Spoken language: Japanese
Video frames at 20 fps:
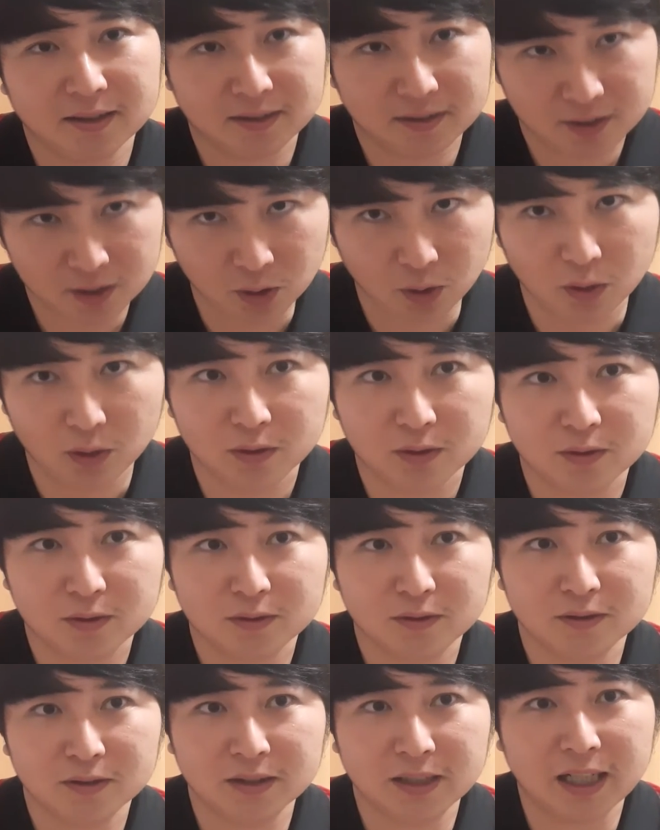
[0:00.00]
そ
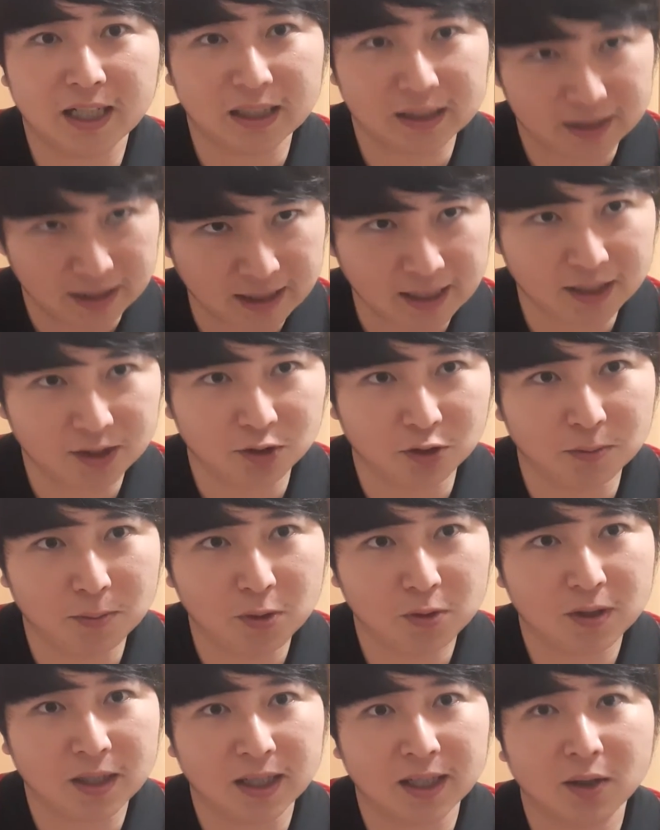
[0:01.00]
う、なかったなと
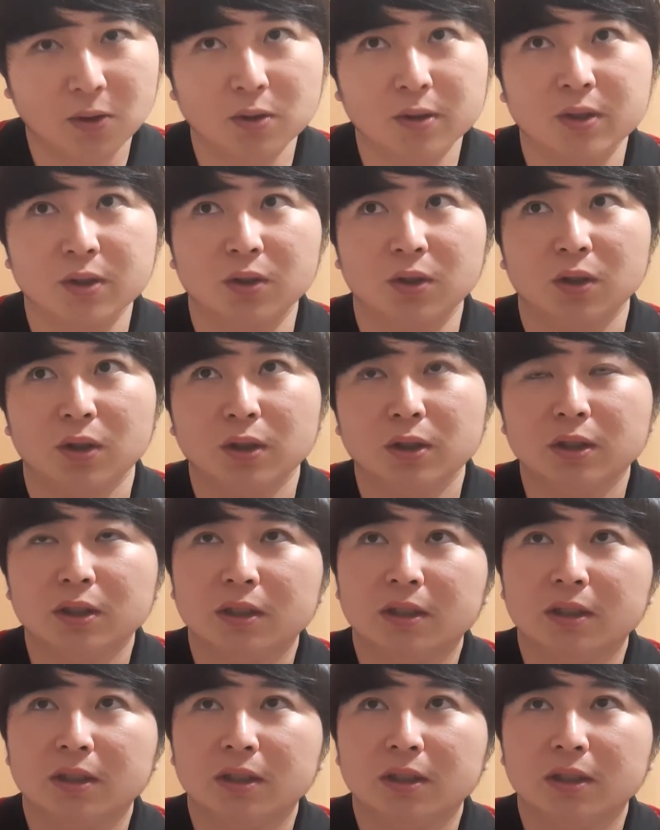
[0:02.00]
思うからこそ、